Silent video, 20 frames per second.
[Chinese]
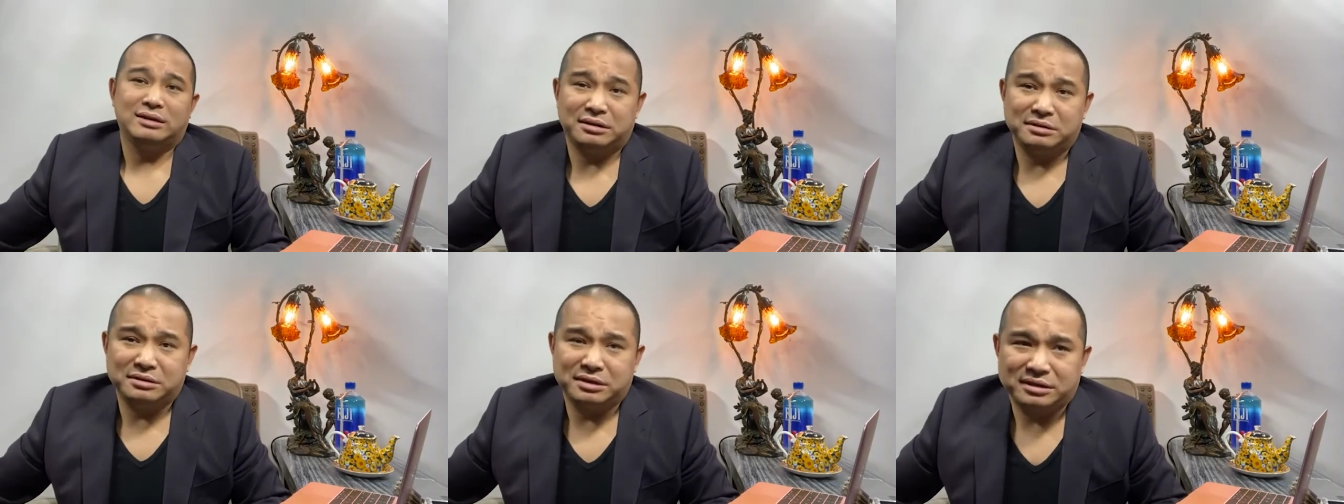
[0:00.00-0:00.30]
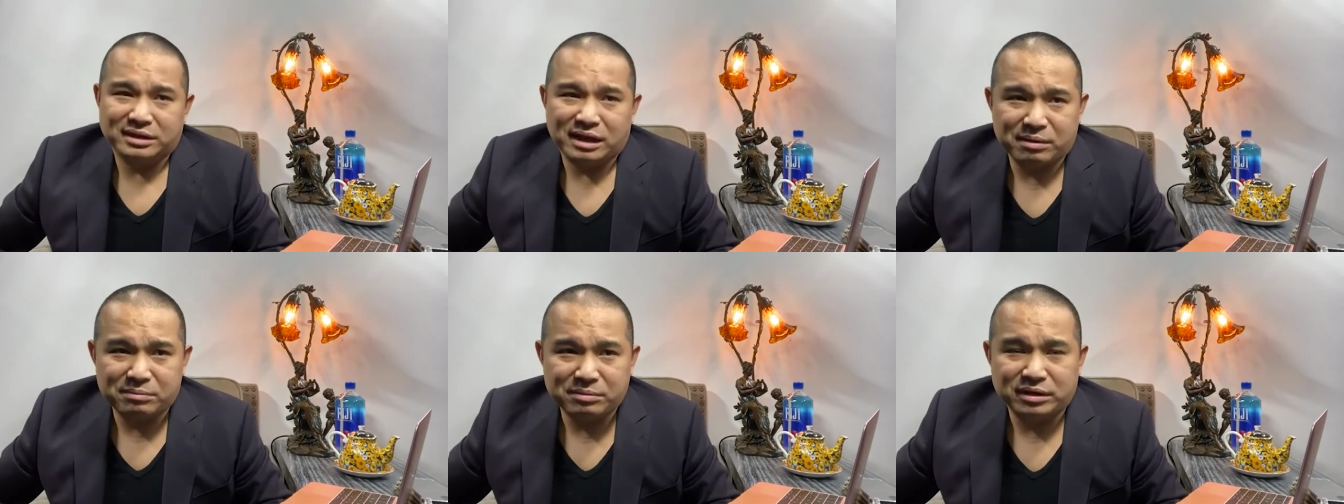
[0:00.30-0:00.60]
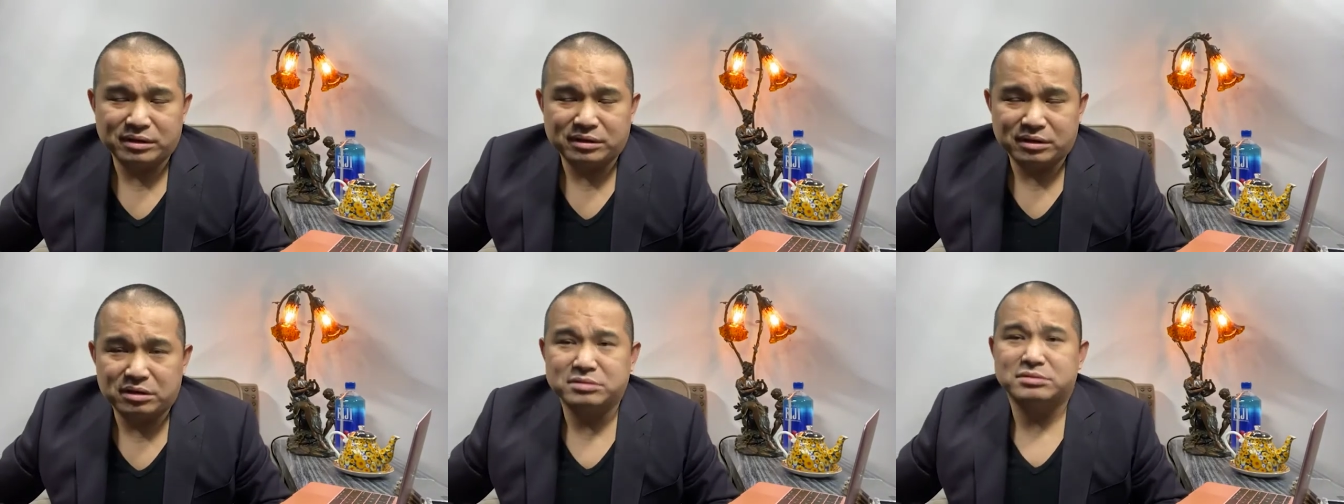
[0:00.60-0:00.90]
然后呢，他
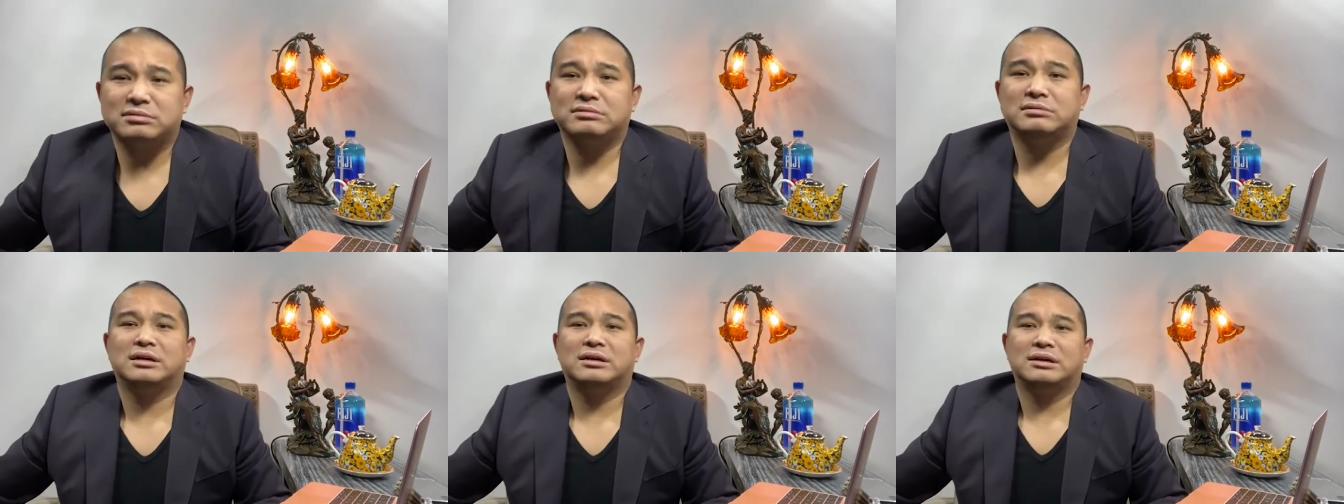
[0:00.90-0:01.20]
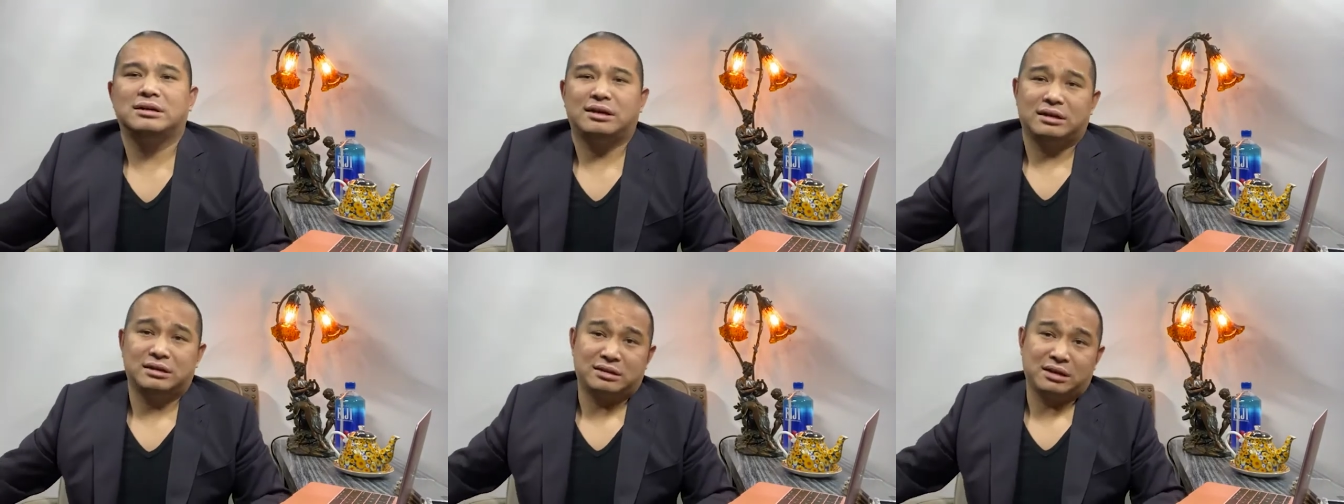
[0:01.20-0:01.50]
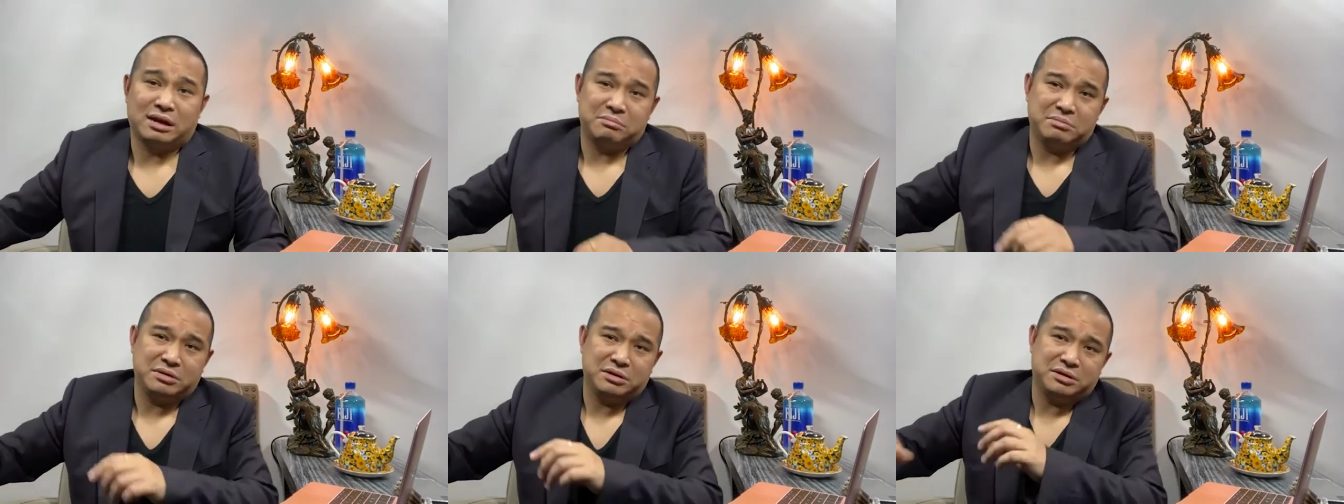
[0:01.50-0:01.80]
们告诉我啊，
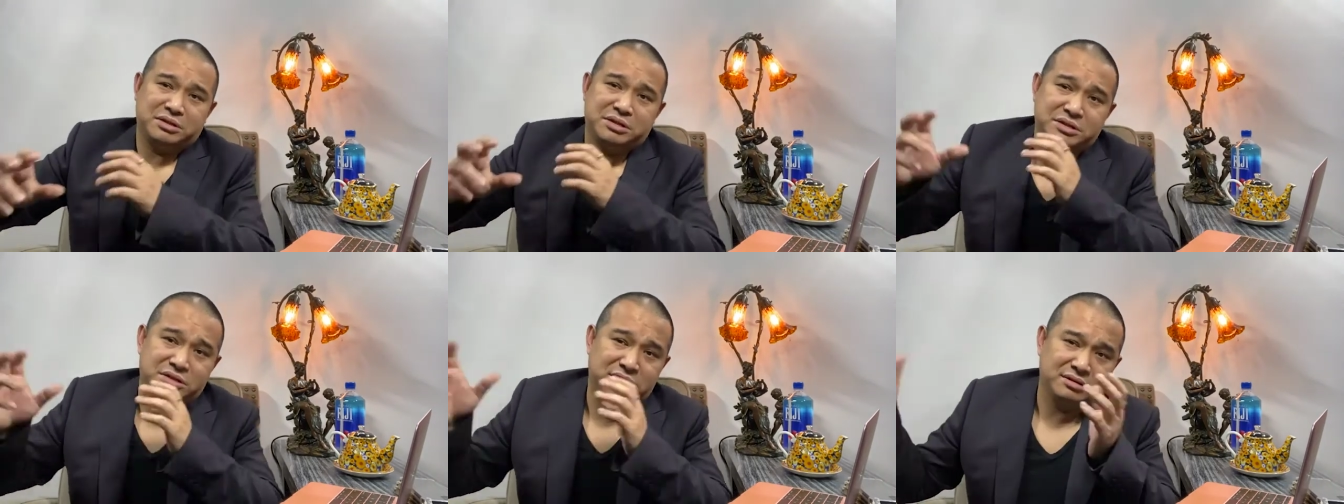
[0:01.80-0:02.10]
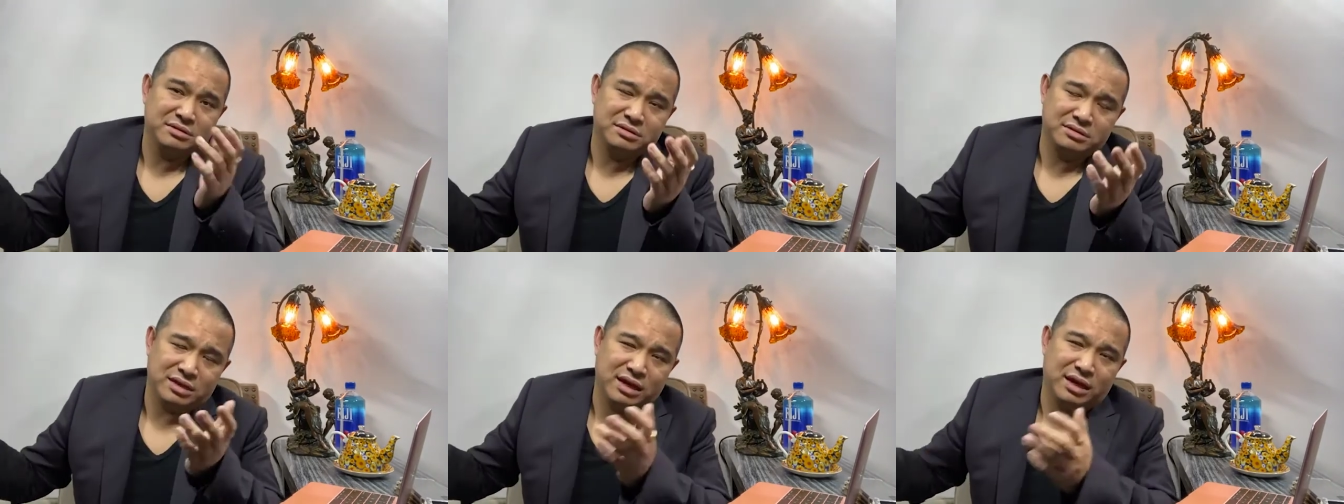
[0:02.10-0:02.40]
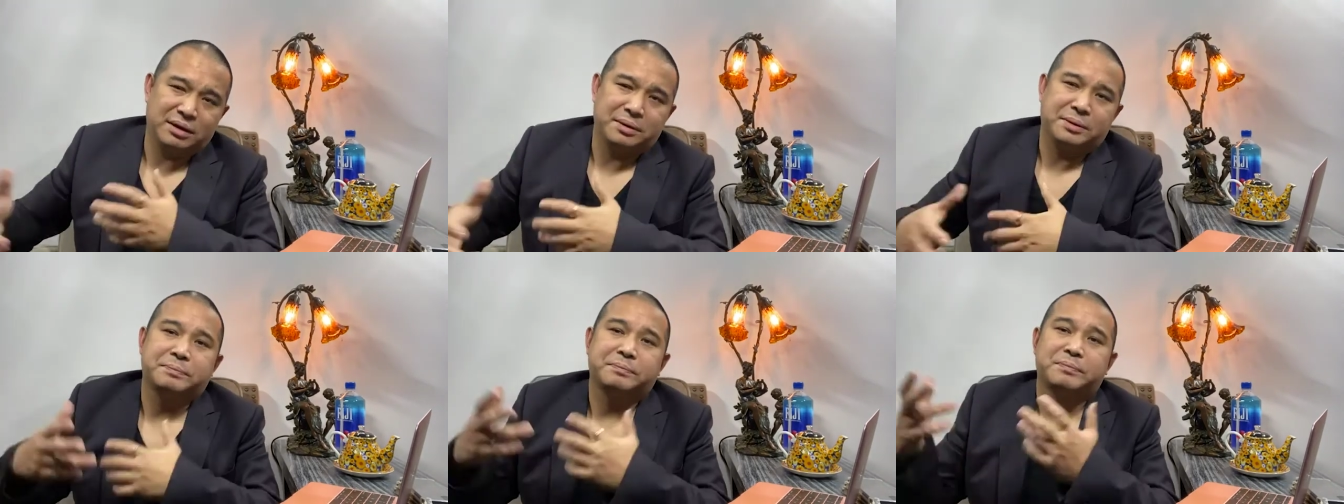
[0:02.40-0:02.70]
他们是
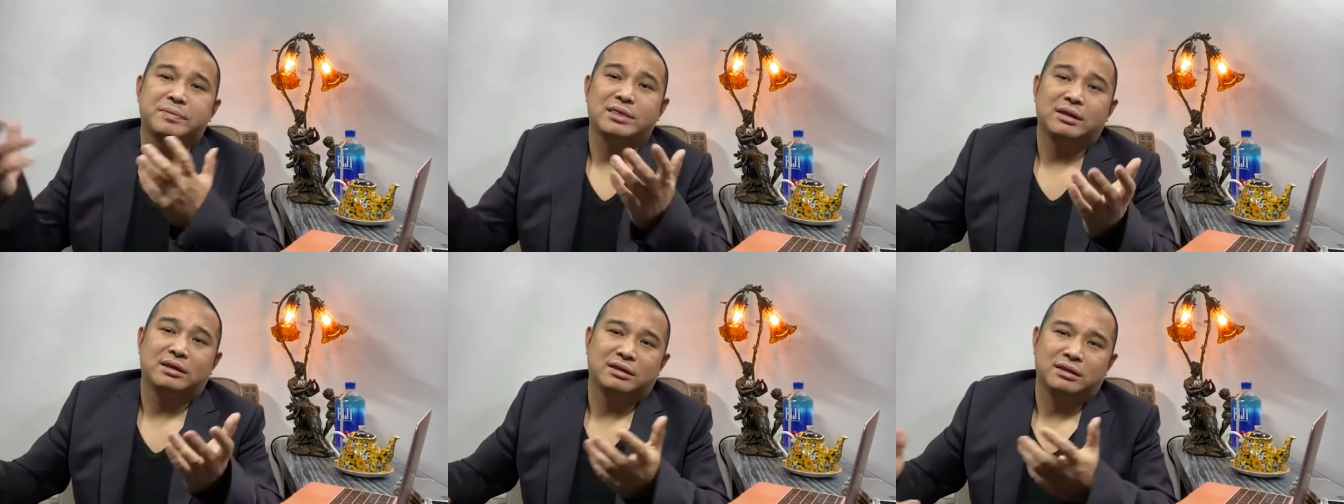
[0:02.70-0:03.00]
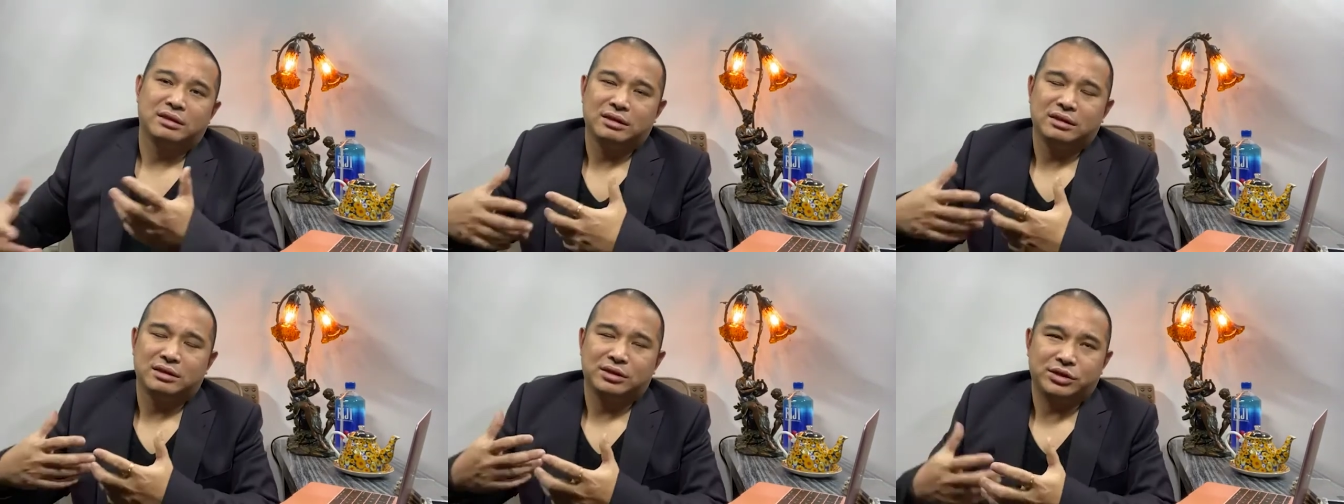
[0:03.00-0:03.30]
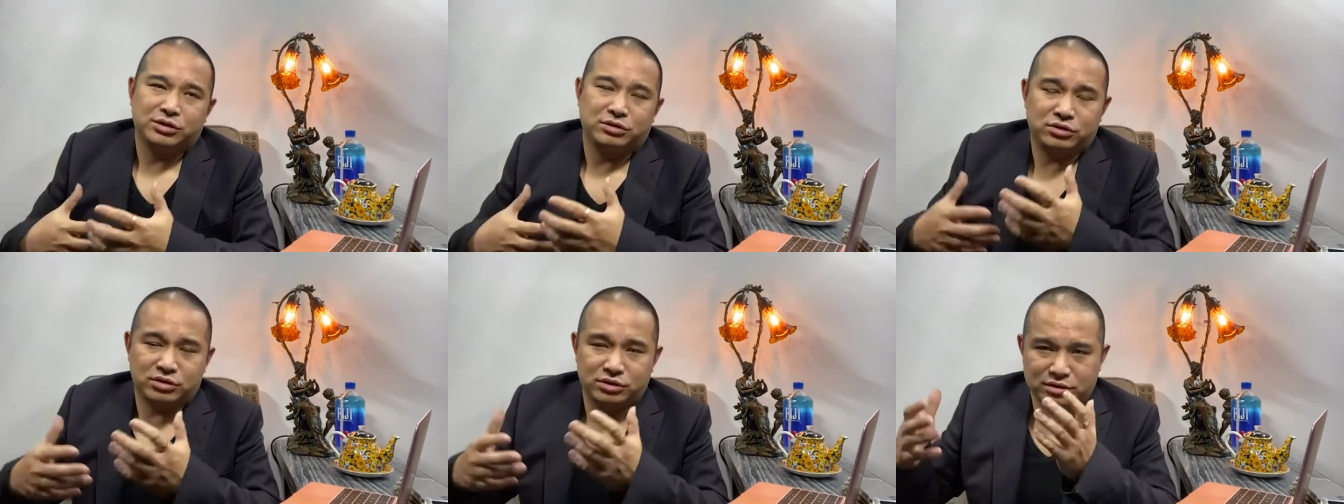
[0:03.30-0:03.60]
啊，
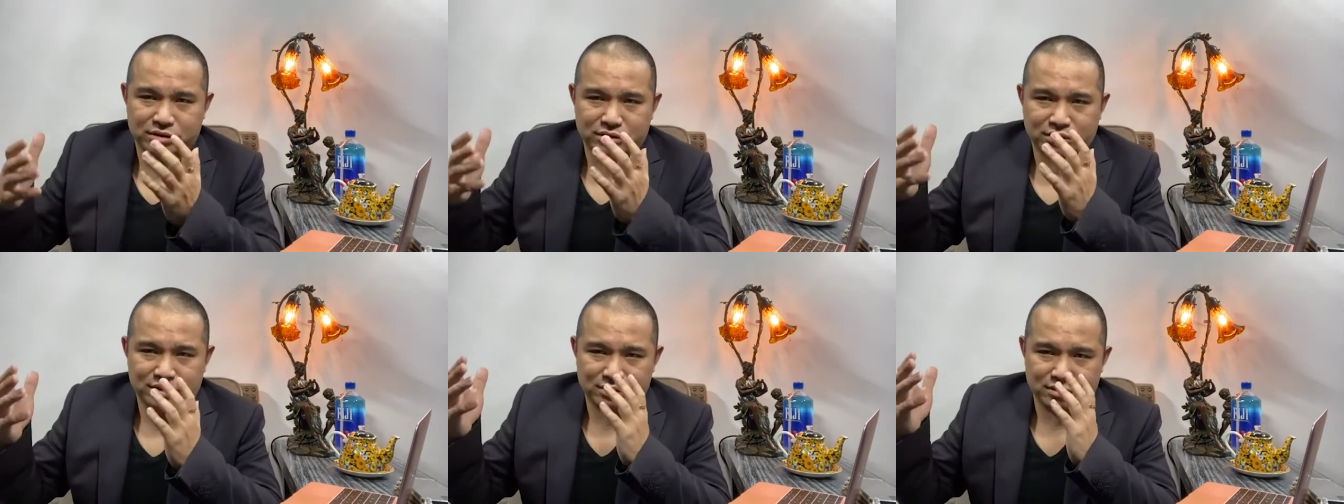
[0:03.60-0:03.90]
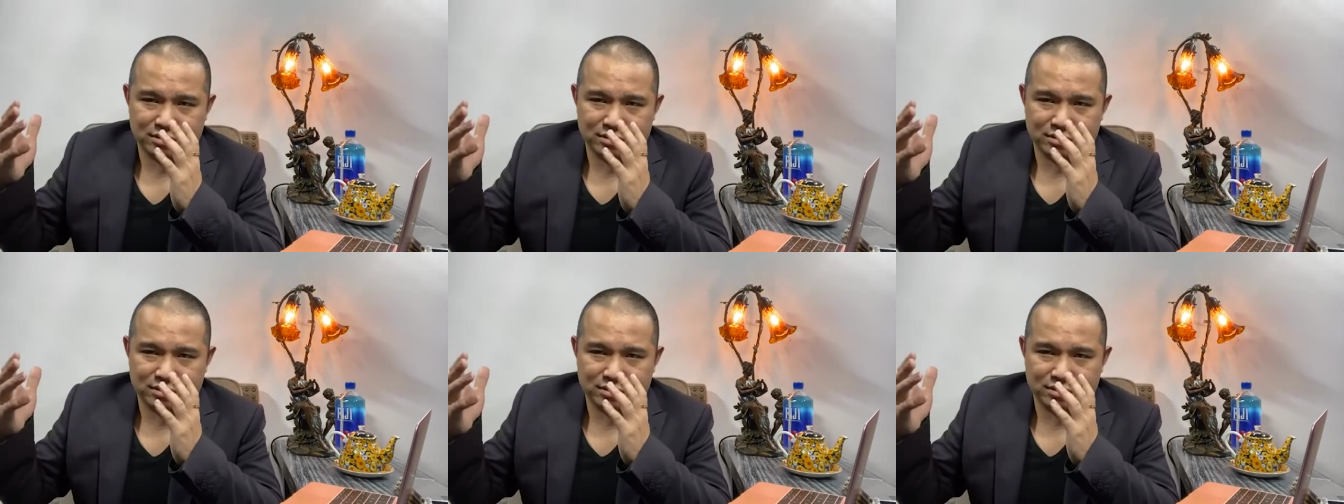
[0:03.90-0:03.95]
就是